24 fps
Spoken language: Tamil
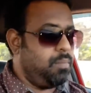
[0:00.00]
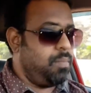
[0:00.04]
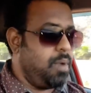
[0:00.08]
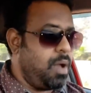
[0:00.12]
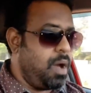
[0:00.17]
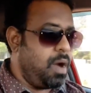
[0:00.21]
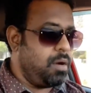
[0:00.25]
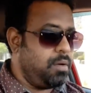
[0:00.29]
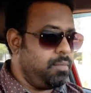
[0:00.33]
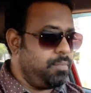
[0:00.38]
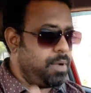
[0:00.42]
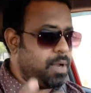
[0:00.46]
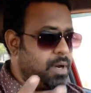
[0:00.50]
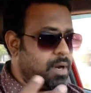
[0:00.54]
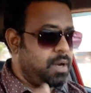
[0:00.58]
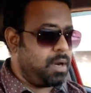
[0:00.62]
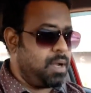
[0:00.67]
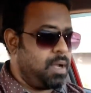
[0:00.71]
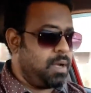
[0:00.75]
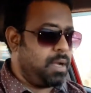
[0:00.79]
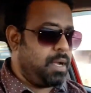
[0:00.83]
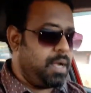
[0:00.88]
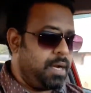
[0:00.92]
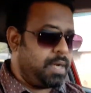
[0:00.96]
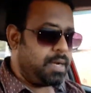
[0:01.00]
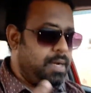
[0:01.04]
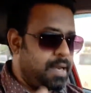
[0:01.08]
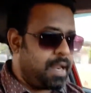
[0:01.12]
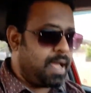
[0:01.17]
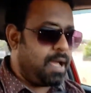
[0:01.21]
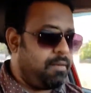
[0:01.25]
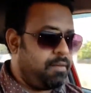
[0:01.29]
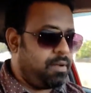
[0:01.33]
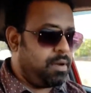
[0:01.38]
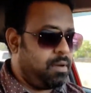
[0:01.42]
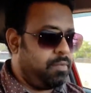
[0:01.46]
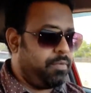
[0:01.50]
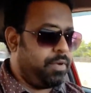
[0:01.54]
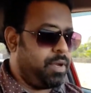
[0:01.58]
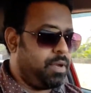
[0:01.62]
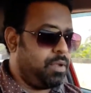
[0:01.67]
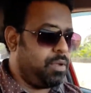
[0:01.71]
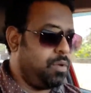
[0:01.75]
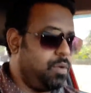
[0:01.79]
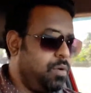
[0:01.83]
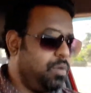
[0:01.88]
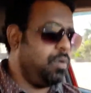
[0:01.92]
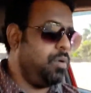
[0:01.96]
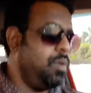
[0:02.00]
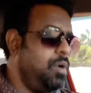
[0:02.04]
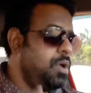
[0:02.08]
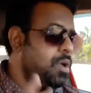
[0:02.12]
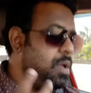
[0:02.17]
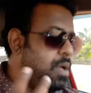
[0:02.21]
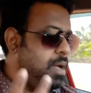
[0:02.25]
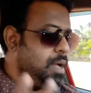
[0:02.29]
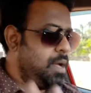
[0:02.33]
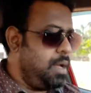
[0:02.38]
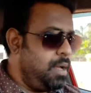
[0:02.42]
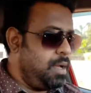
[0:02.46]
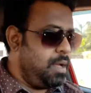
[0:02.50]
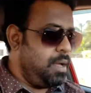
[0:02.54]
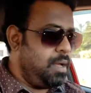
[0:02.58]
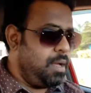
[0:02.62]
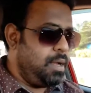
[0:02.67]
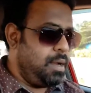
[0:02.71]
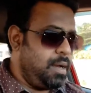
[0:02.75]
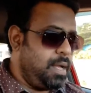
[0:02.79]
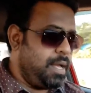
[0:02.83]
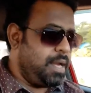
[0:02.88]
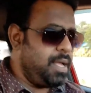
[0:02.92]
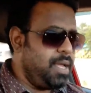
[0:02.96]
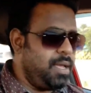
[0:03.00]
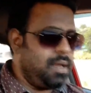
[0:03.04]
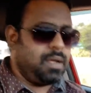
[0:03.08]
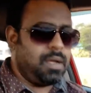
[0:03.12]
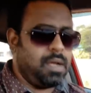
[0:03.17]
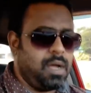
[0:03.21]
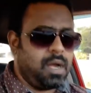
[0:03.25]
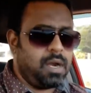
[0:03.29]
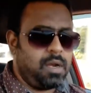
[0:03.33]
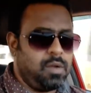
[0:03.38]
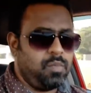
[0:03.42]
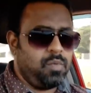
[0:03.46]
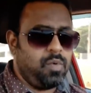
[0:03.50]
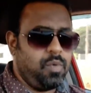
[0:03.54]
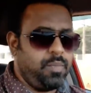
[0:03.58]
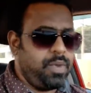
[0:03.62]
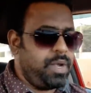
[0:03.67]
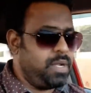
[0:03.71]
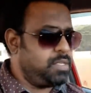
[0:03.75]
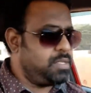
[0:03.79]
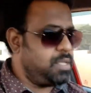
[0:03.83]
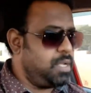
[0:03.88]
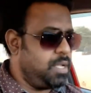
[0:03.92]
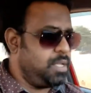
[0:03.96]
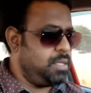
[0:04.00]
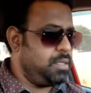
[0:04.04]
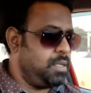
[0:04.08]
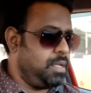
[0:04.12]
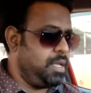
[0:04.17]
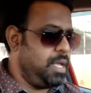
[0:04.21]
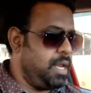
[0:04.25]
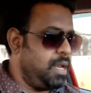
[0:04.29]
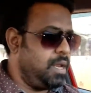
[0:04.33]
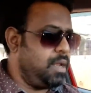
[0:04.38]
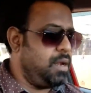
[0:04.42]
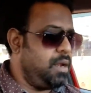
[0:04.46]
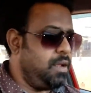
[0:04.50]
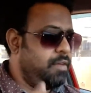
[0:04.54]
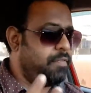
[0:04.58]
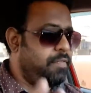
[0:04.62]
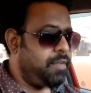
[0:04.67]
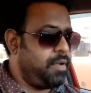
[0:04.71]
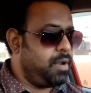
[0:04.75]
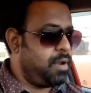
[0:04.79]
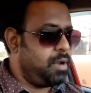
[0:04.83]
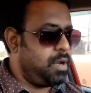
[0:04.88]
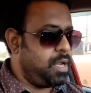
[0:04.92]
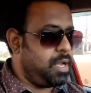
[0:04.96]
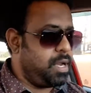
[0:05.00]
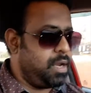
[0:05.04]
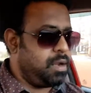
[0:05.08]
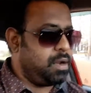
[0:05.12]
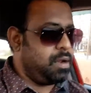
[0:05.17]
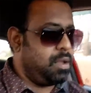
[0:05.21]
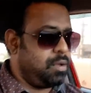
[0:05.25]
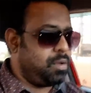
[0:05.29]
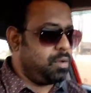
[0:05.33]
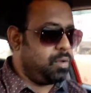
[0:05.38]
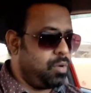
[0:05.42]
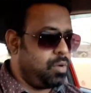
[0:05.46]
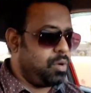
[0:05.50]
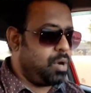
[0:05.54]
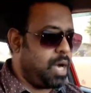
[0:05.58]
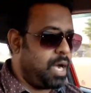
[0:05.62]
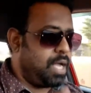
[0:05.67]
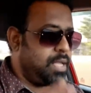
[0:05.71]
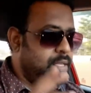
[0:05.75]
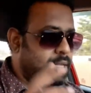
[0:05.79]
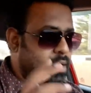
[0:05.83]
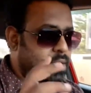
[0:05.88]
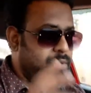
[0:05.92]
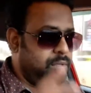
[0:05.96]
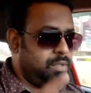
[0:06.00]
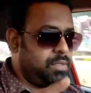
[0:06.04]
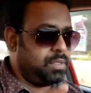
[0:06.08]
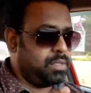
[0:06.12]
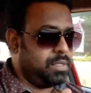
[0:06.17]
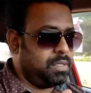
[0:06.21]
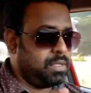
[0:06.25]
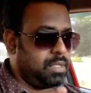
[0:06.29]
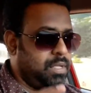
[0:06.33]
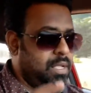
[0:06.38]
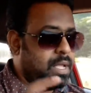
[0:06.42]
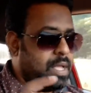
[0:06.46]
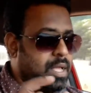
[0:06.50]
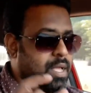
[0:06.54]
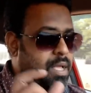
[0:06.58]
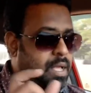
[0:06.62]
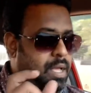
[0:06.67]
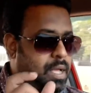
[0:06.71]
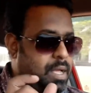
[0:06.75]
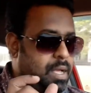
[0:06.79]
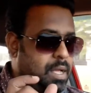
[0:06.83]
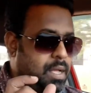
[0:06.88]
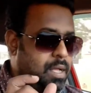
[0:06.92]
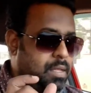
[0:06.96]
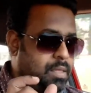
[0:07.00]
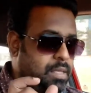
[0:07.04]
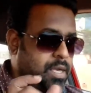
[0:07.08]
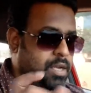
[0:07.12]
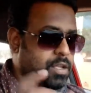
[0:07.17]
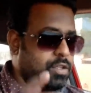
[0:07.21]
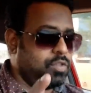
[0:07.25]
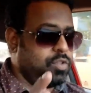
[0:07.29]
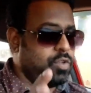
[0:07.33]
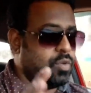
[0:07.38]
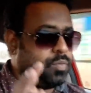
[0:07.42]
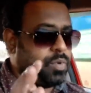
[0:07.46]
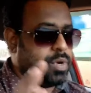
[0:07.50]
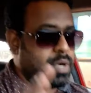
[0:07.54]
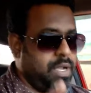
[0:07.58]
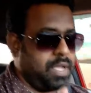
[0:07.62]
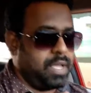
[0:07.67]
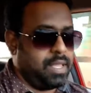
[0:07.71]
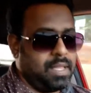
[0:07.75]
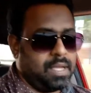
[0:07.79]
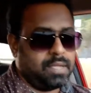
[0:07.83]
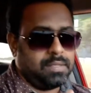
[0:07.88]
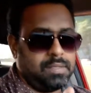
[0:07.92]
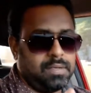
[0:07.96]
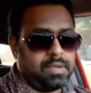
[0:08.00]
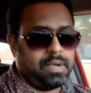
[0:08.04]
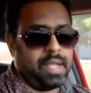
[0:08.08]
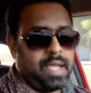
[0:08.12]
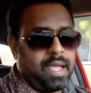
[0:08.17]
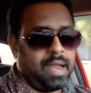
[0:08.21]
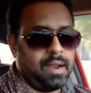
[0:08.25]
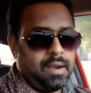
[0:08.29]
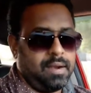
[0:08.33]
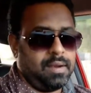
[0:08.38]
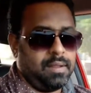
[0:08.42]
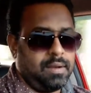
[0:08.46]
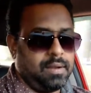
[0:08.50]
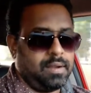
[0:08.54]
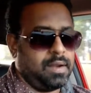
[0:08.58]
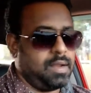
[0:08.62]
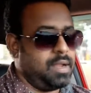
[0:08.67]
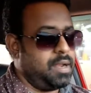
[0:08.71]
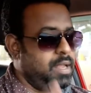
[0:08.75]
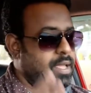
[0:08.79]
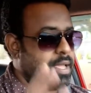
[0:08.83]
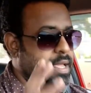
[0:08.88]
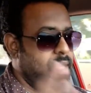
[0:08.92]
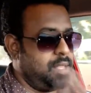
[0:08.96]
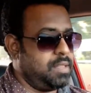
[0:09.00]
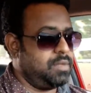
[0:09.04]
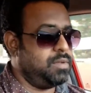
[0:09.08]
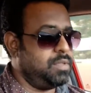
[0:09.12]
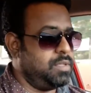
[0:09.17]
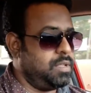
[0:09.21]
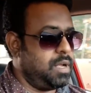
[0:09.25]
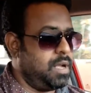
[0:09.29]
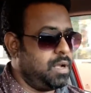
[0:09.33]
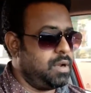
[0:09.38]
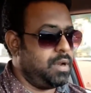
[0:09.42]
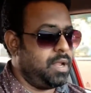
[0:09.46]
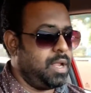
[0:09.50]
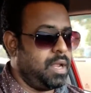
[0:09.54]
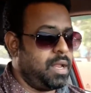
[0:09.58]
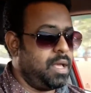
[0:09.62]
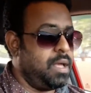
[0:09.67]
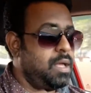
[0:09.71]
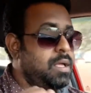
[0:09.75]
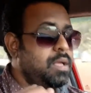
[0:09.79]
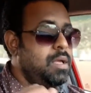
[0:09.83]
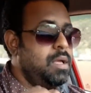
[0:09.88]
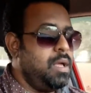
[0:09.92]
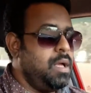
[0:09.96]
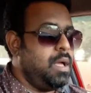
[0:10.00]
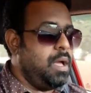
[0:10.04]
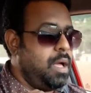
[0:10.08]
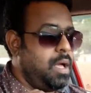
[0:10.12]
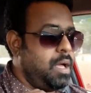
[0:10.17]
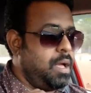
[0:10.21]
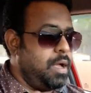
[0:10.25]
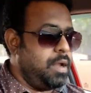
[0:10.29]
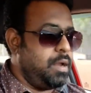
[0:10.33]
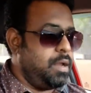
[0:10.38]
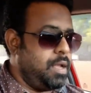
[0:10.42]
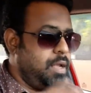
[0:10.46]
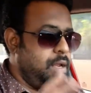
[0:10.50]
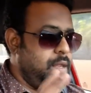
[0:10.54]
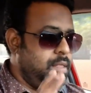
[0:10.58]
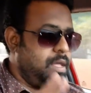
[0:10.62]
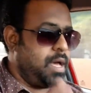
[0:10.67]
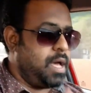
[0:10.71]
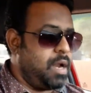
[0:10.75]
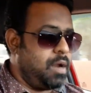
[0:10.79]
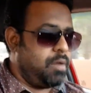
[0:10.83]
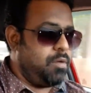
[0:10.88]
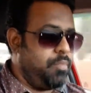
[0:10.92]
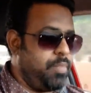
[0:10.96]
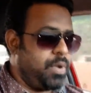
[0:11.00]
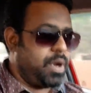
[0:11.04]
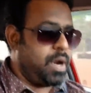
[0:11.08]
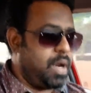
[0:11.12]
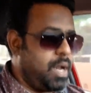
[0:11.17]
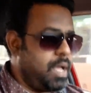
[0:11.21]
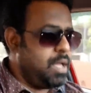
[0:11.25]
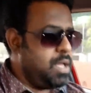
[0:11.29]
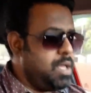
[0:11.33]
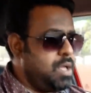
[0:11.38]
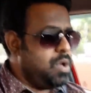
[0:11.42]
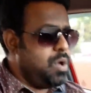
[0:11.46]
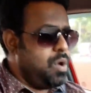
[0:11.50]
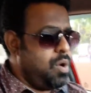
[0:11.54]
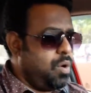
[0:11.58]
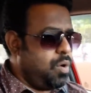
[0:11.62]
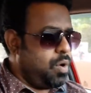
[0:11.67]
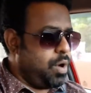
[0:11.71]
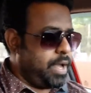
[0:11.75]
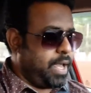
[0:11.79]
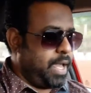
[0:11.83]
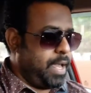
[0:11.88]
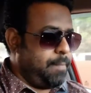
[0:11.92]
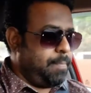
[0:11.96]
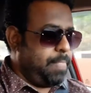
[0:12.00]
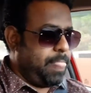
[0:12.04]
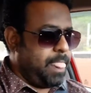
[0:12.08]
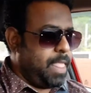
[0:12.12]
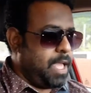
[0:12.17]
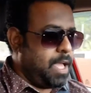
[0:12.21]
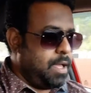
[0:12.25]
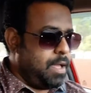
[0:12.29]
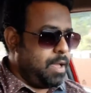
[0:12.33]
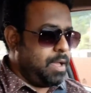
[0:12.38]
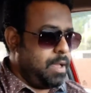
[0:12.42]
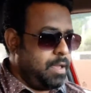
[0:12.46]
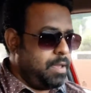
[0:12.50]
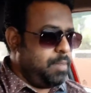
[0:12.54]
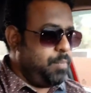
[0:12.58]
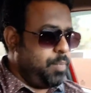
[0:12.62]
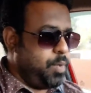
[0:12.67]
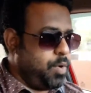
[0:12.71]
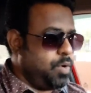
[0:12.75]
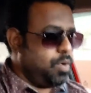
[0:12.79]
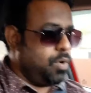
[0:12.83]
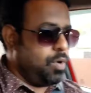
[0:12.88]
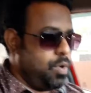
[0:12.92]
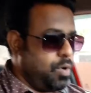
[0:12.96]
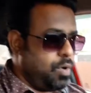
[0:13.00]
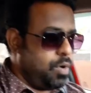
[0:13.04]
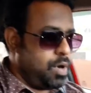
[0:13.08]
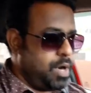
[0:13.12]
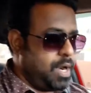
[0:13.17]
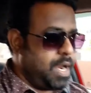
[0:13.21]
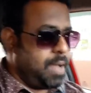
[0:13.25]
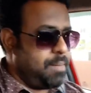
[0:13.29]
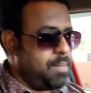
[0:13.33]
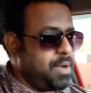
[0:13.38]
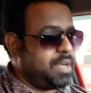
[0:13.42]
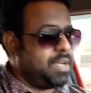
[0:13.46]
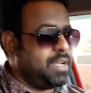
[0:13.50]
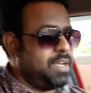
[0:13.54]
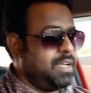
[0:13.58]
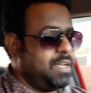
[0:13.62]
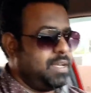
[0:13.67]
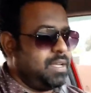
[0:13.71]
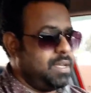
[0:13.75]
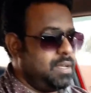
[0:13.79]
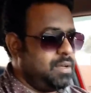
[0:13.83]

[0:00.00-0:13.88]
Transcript: ப்ளாக் பண்ணுறாங்க ட்ராவல் வீடியோ நிறைய இருக்குது ஆட்டோமொபைல்ஸ்லேருந்து என்னென்ன ஃபீல்டில் என்னென்ன இருக்கோ அதில் வந்து தனித்துவமான ஏதாச்சும் டேலண்ட் இருக்குன்னா நீங்கள் அதை வந்து கண்டிங்கன்னா நீங்கள் தாராளமாக பண்ணலாம் ஓகே இப்போது நமக்கு